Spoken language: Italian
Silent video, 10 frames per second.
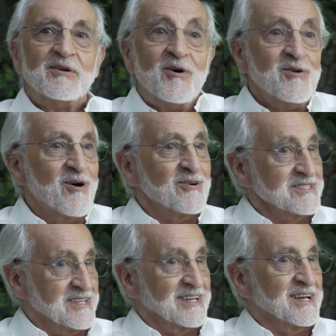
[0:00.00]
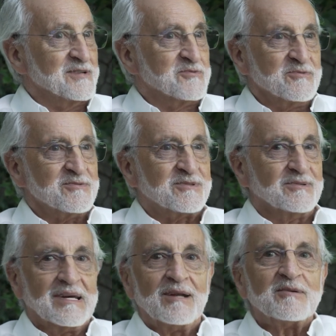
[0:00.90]
No, no, dice, è
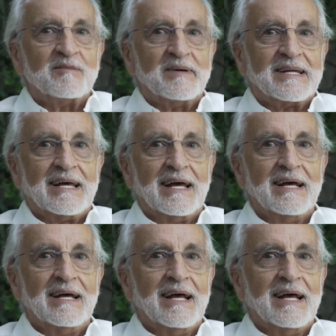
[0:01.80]
giusto. E allora perché?